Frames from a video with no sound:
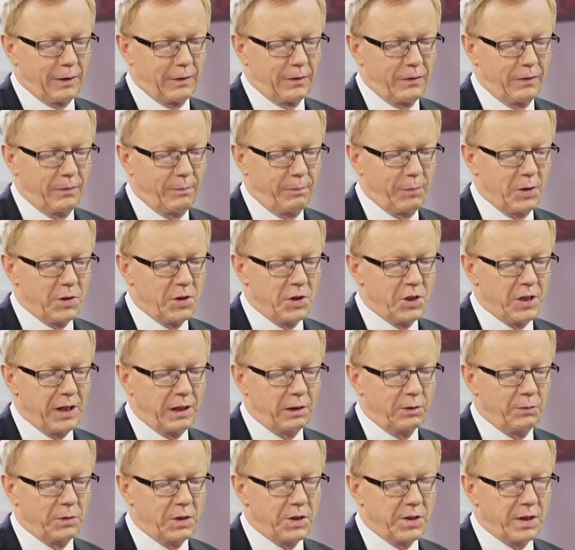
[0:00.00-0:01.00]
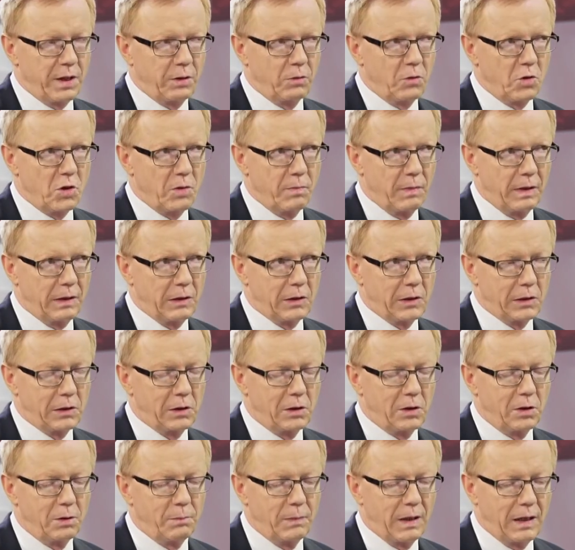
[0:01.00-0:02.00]
w poniedziałek 28
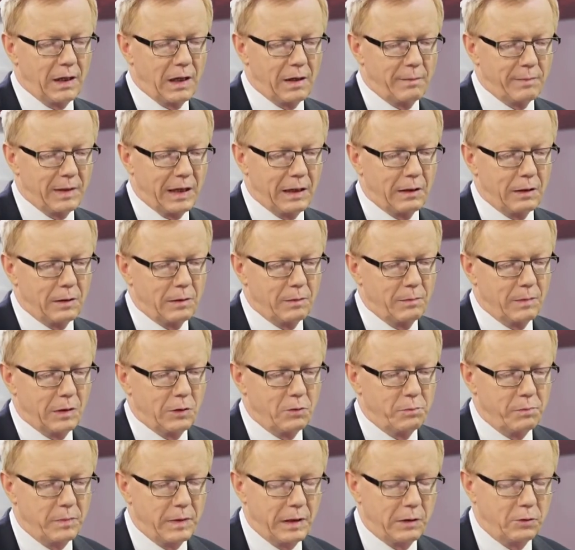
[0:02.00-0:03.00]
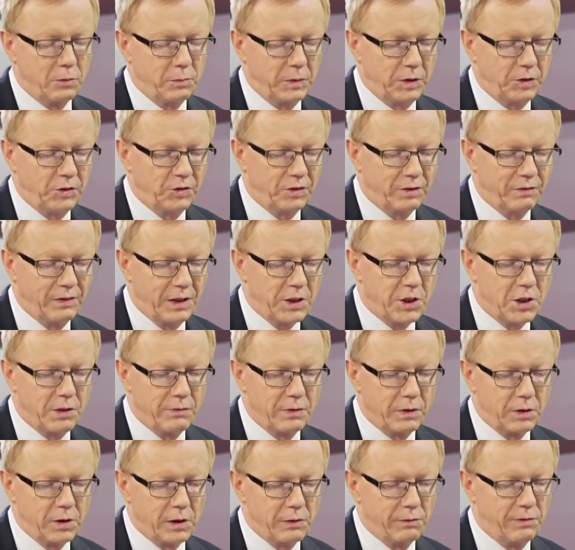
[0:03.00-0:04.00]
maja miało, miało miejsce ważne
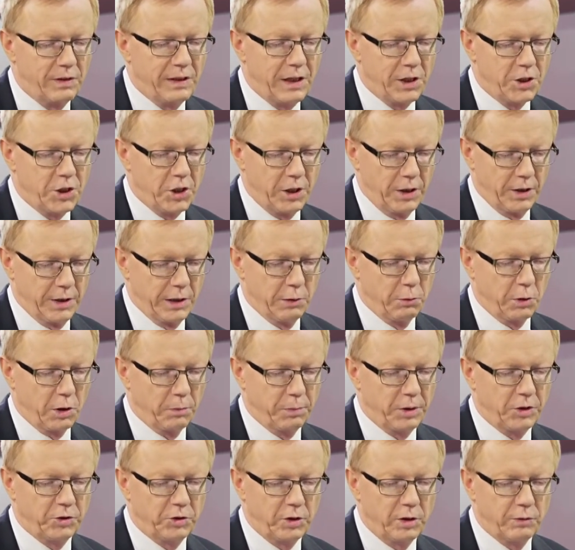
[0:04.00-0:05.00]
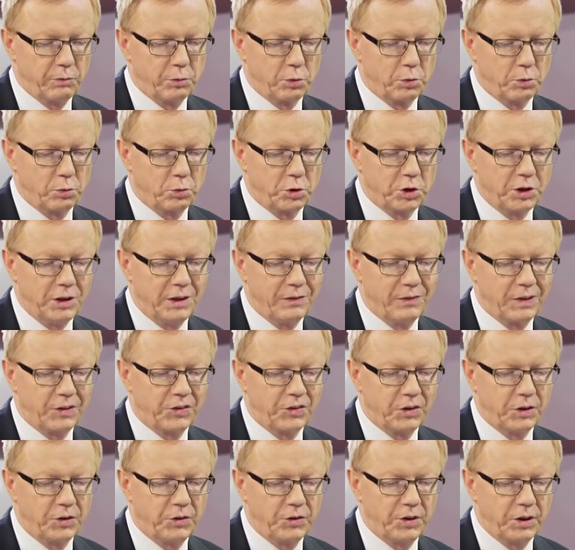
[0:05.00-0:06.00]
wydarzenie. Europejski Fundusz
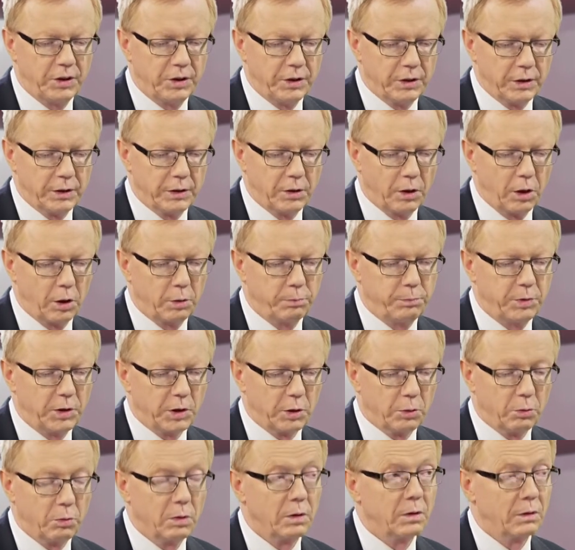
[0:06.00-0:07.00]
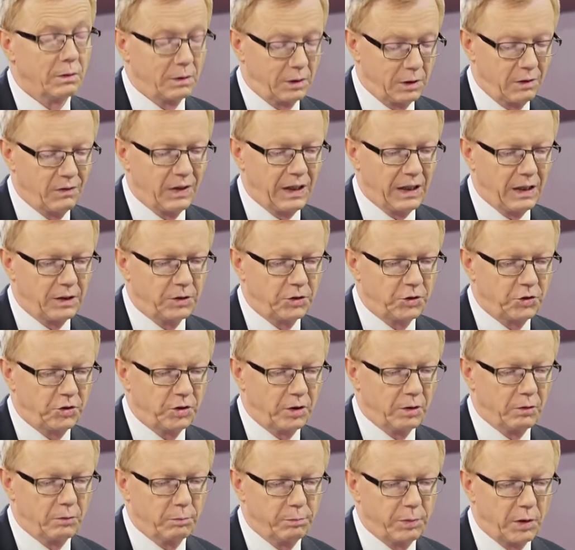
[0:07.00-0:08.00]
Inwestycyjny objął
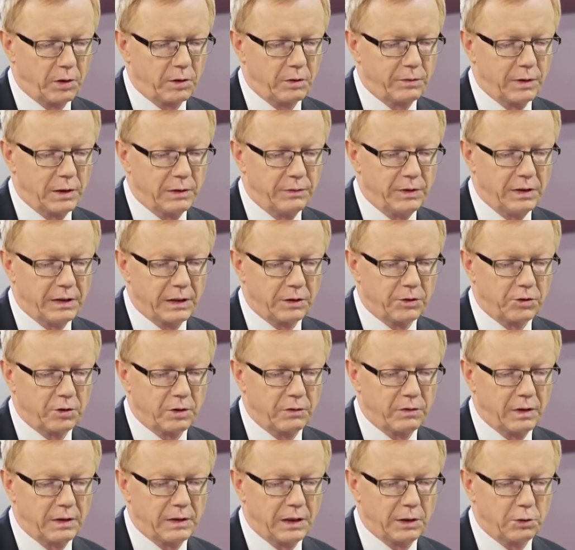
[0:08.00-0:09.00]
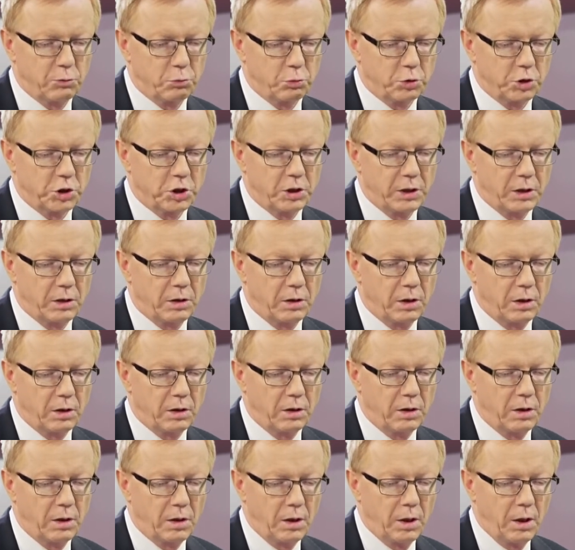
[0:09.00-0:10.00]
gwarancją portfel finansowania dłużnego
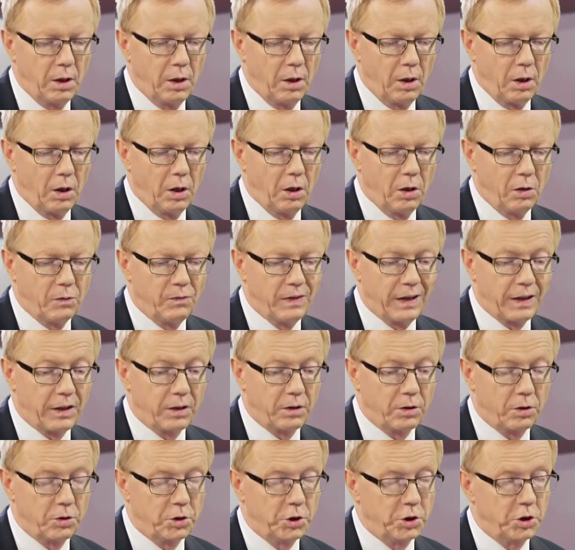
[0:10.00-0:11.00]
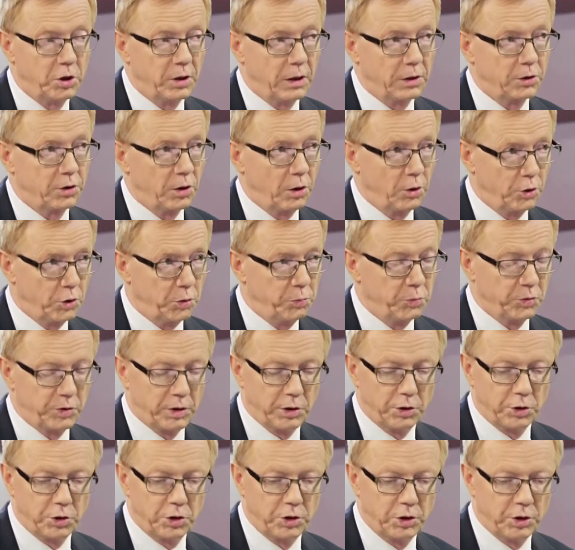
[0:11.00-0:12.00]
o wartości aż
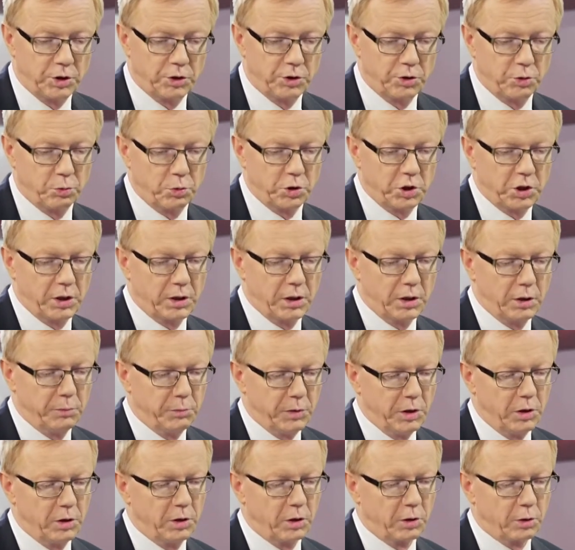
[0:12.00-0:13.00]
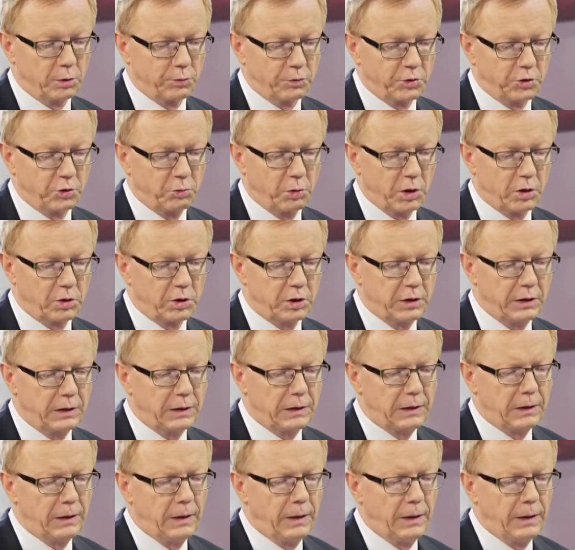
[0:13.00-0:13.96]
834 milionów złotych